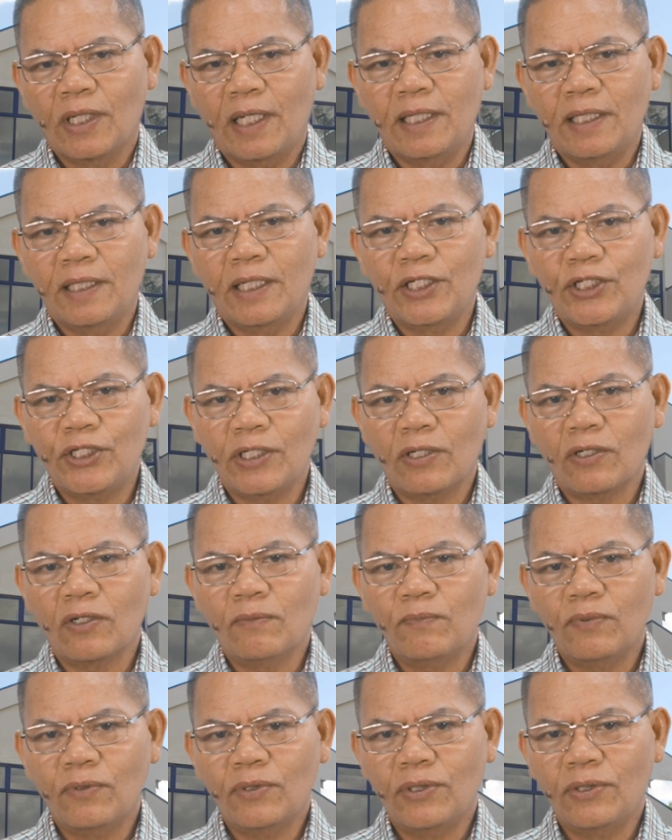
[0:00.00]
ay naishare
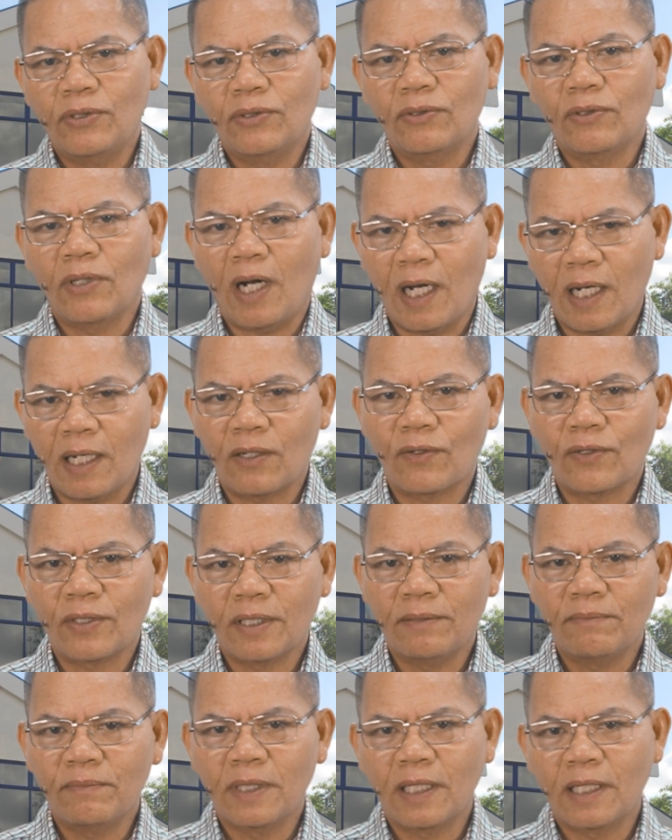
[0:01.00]
ko po yung
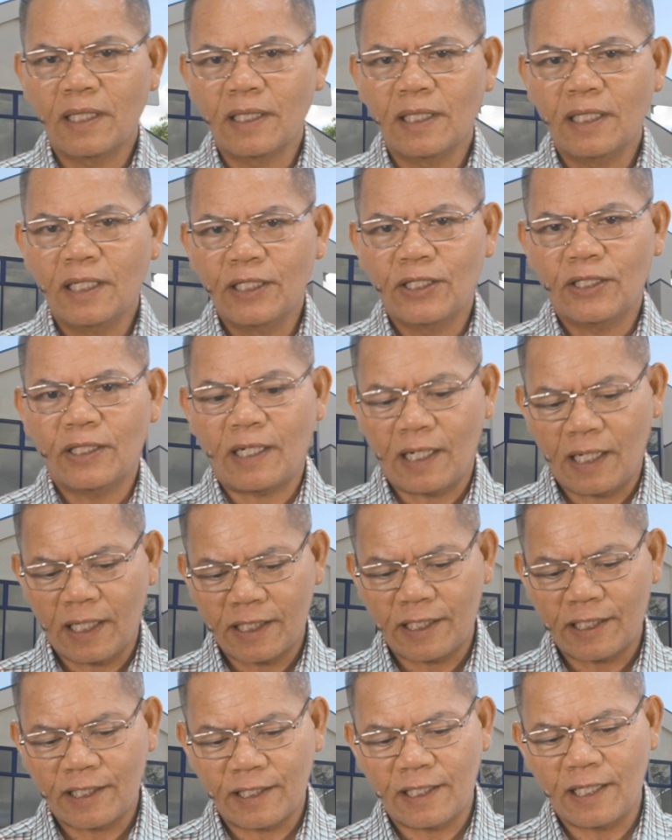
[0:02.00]
acronym ng
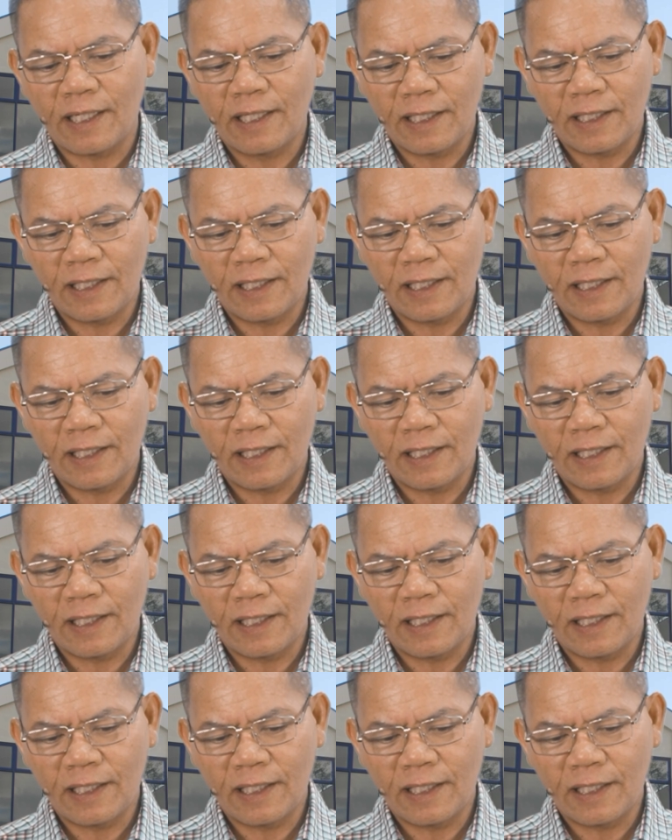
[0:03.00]
trust.